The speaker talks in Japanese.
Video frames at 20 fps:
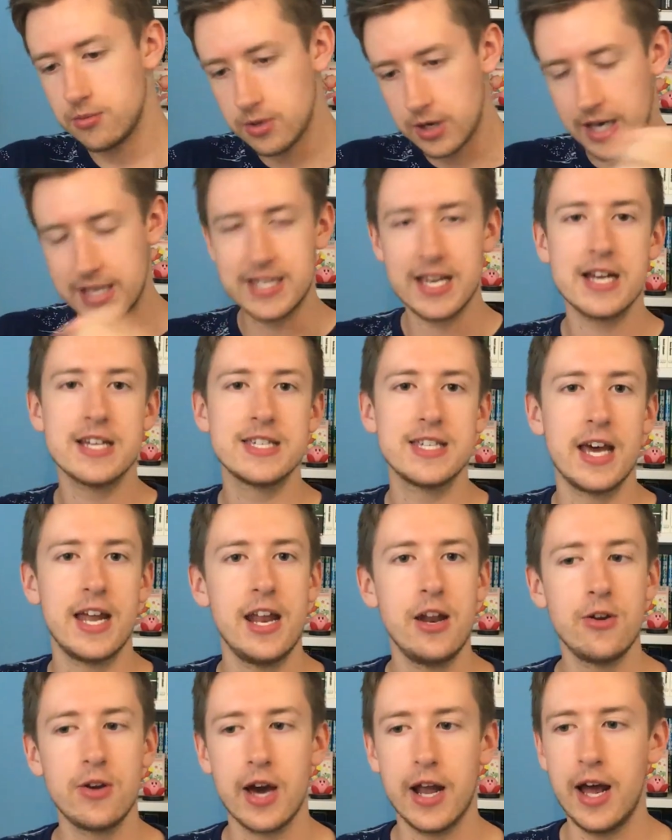加算さ
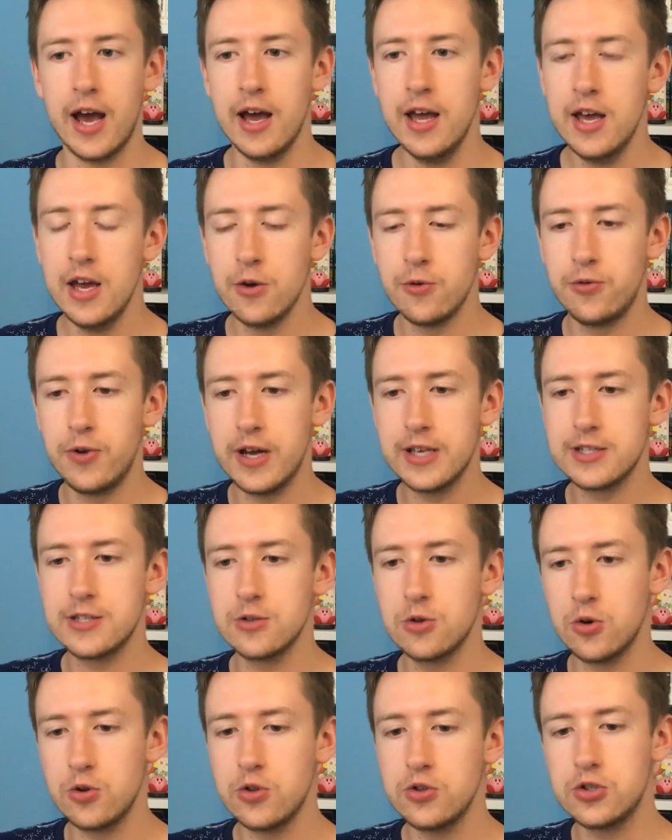れるから、
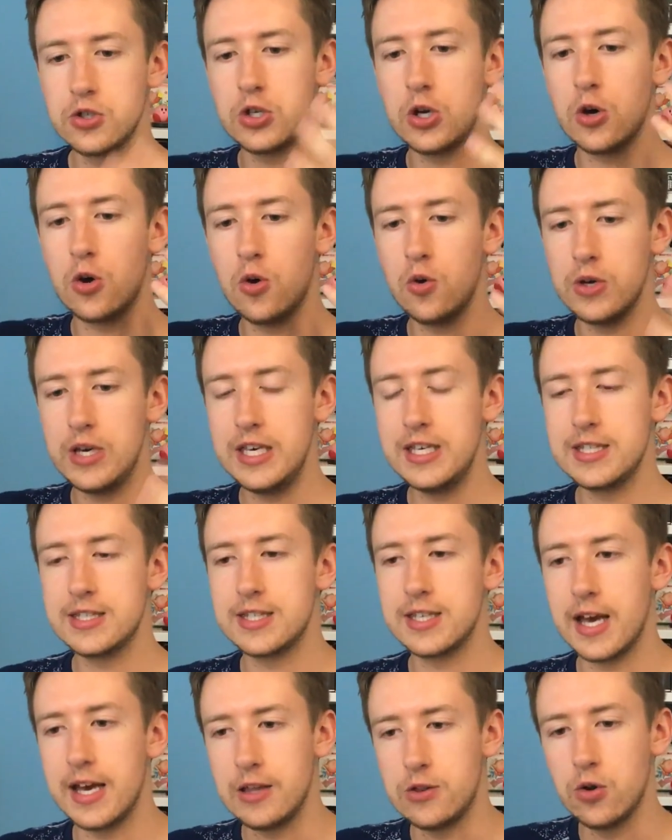フランス語の授業を一
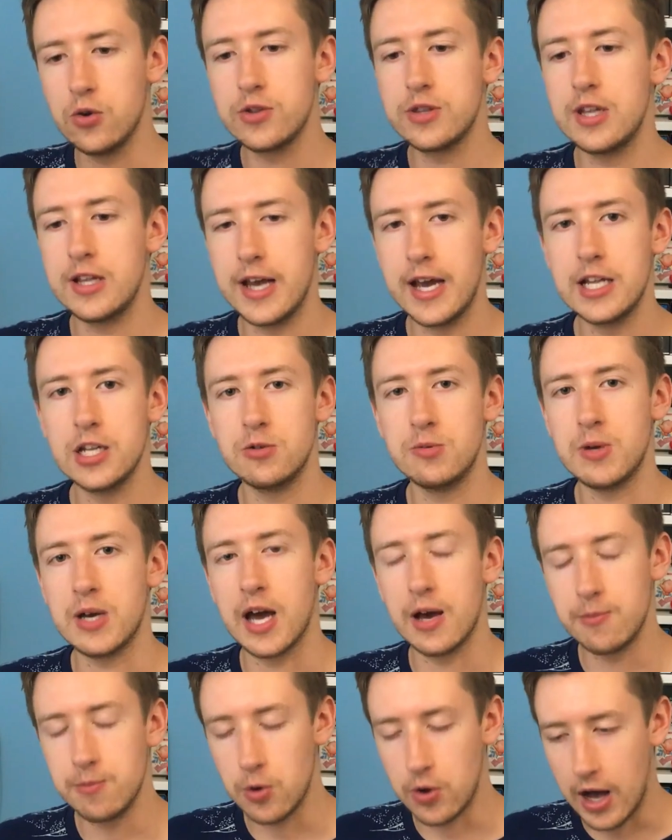切取ってないのに
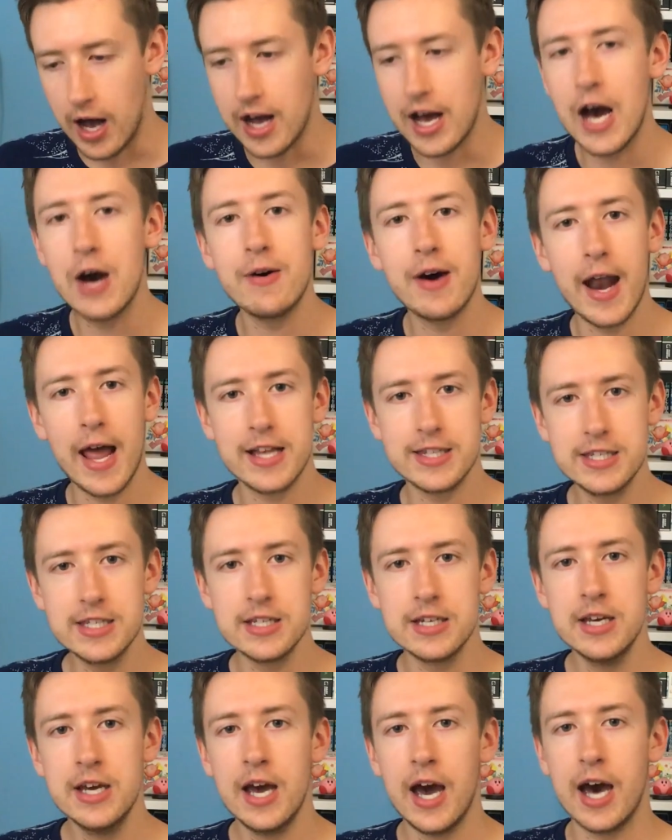もかかわら
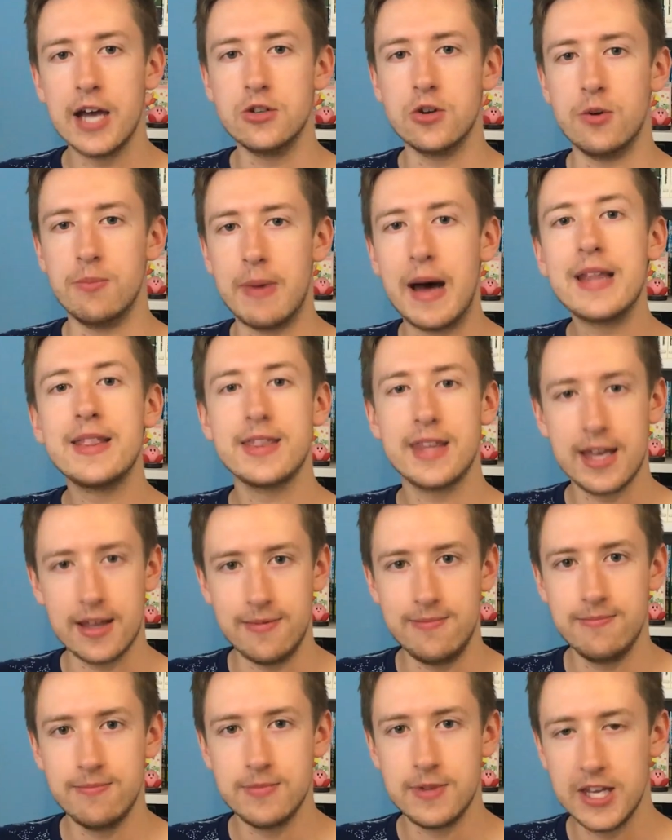ず満
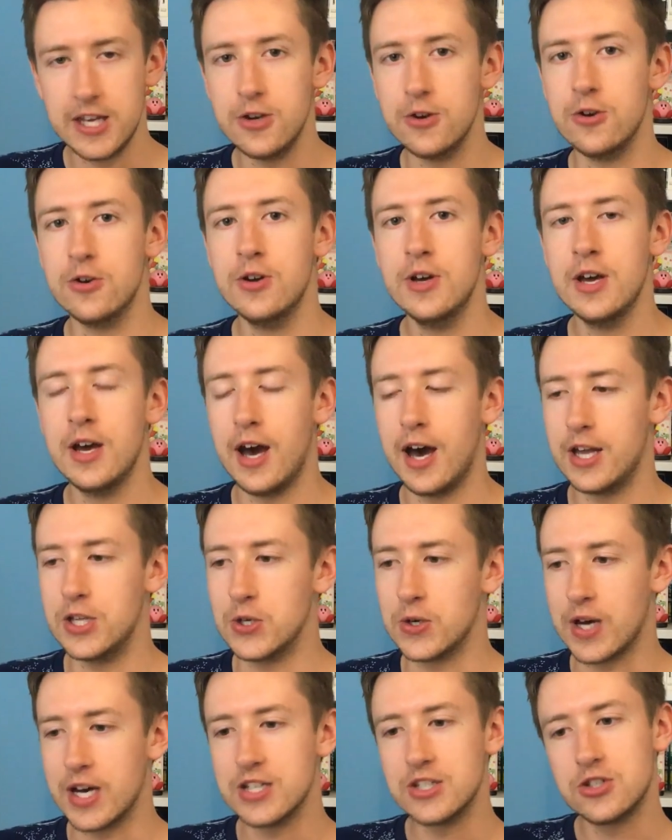点っていう
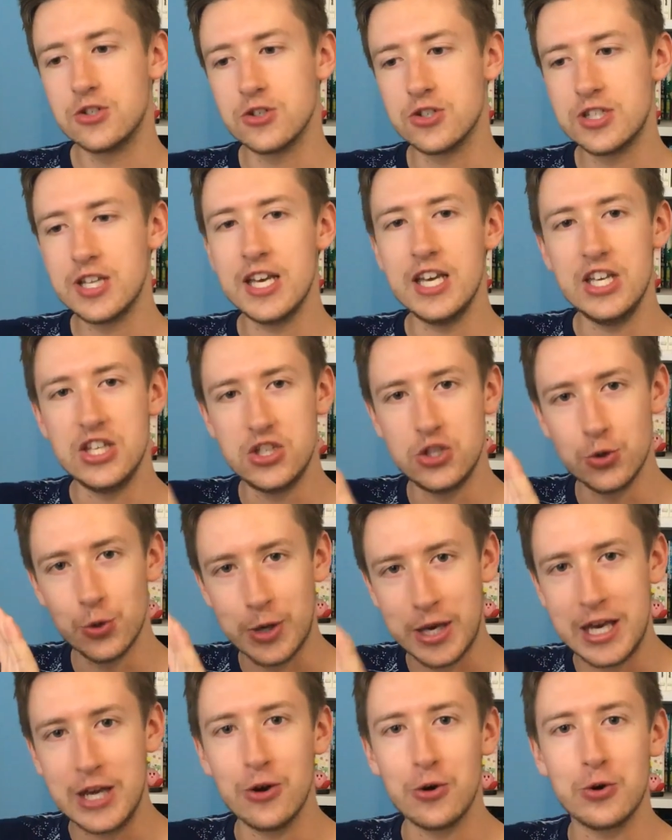感じとして一応
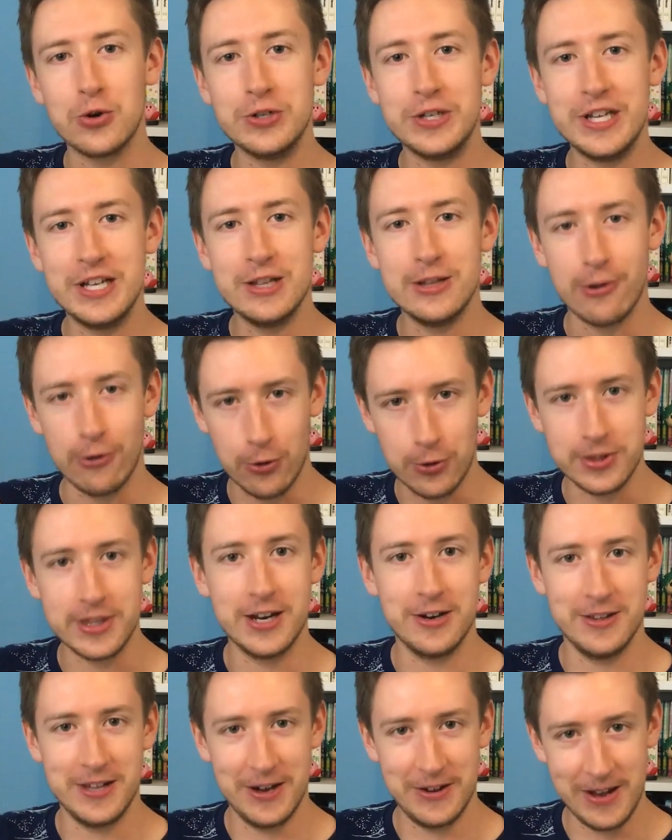記録に残っ
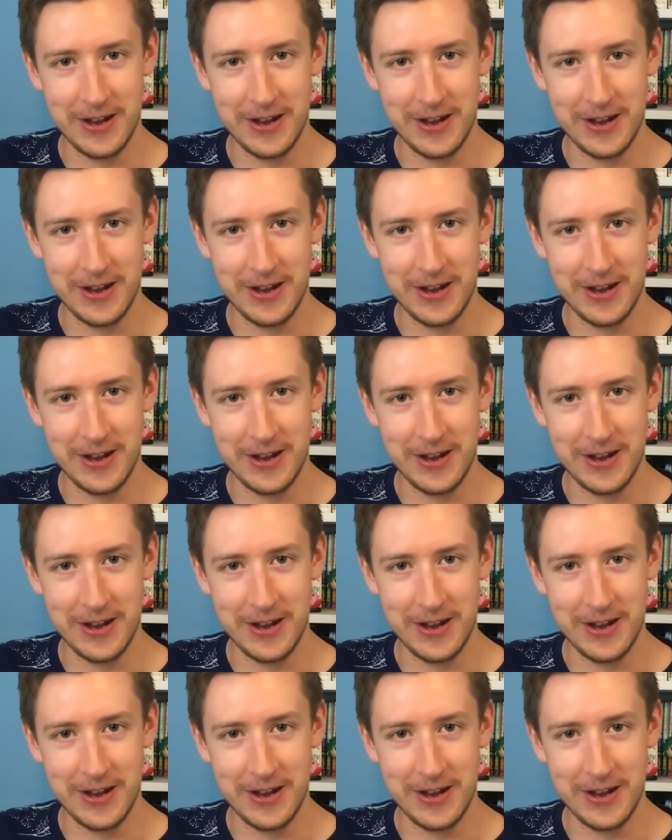てるんだ